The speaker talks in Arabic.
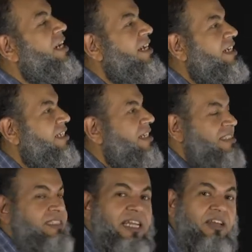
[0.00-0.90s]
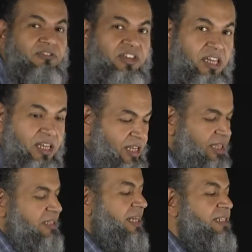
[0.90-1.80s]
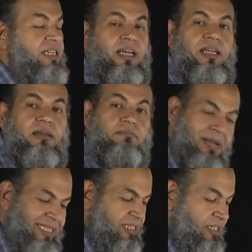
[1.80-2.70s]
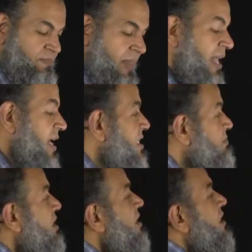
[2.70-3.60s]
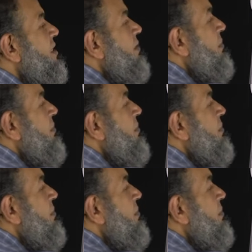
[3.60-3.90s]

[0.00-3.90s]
اللي احنا درسناه في تانية مدني نبتدي نرسم